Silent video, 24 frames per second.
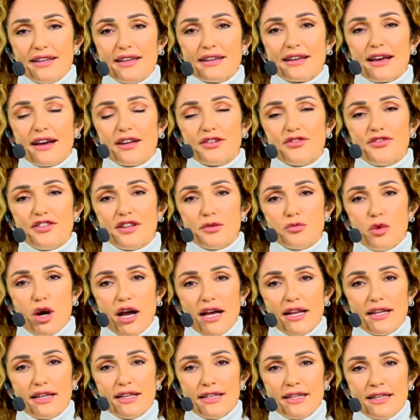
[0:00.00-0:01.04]
إيه كان في
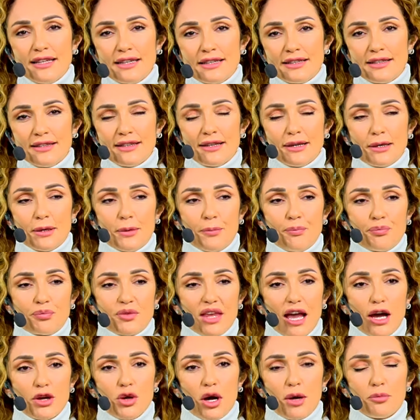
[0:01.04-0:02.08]
محللين
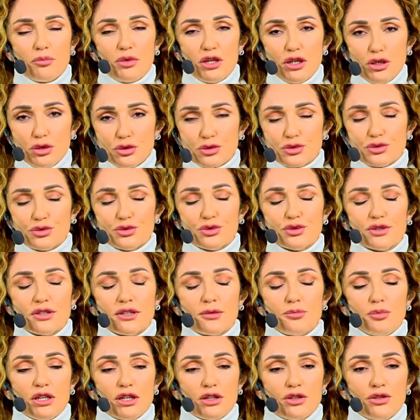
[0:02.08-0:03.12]
كانوا عم يحكوا
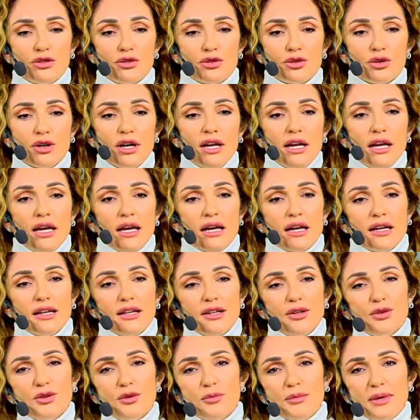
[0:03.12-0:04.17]
بأنه
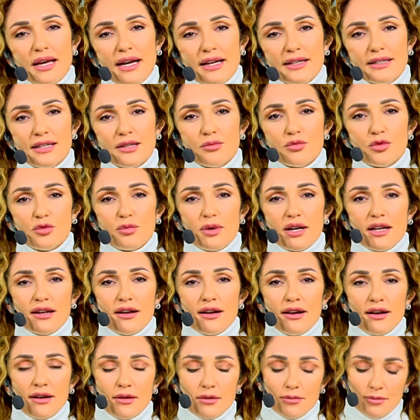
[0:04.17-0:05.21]
اليوم يعني
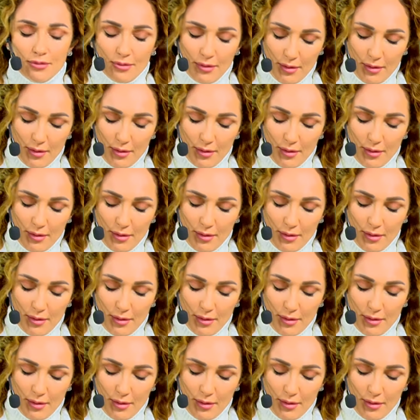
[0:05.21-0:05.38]
المباراة